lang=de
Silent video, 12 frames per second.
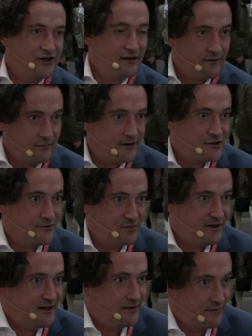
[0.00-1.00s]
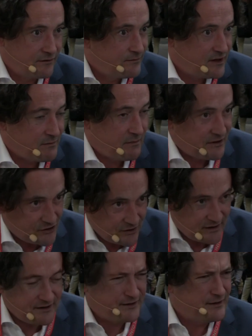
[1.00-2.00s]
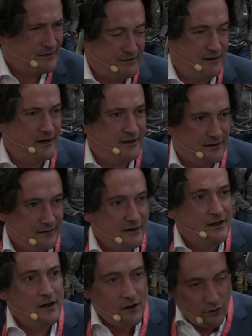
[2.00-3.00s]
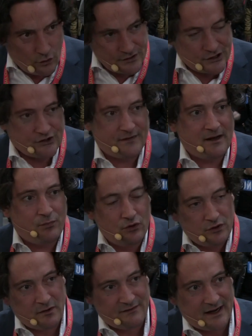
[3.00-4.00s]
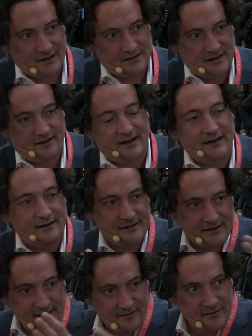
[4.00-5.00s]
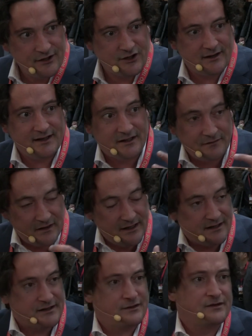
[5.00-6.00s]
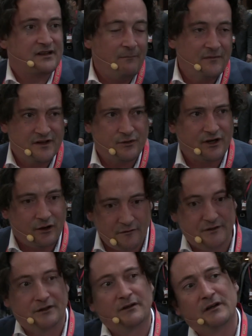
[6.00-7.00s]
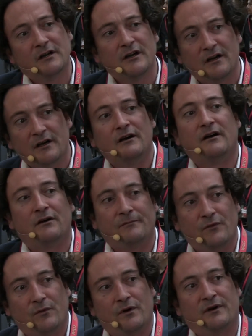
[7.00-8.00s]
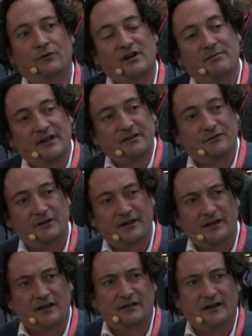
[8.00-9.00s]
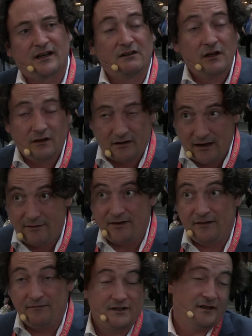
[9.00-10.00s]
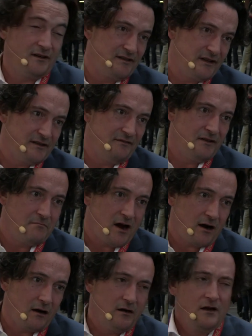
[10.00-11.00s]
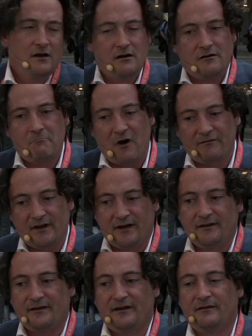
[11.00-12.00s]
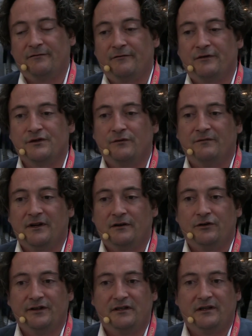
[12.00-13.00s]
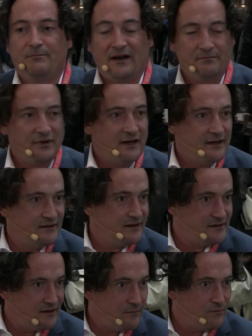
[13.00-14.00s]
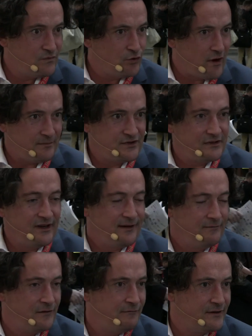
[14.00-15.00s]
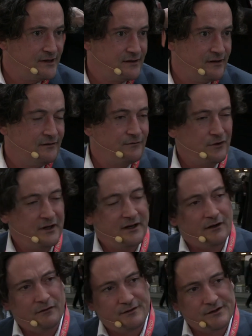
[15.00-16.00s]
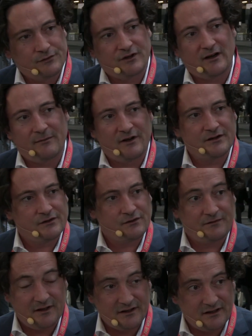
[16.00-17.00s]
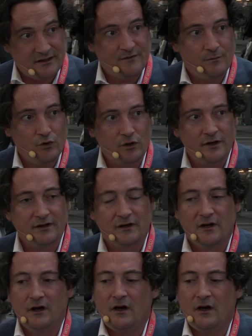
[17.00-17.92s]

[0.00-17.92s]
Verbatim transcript: Jagger zum Beispiel sprechen zum Thema Menschenrechte. Das ist sicherlich ein großer Schwerpunkt, überwachtes Netz einerseits, Menschenrechte, wie geht das zusammen? Das wird ja häufig noch ähm, äh, unabhängig voneinander gedacht. Da wir sicherlich sehr, sehr viel machen. Ähm, auf der anderen Seite versuchen wir natürlich die Bandbreite der Themen so abzudecken, wie wir das in den Vorjahren auch versucht haben, also so viele Themen wie möglich.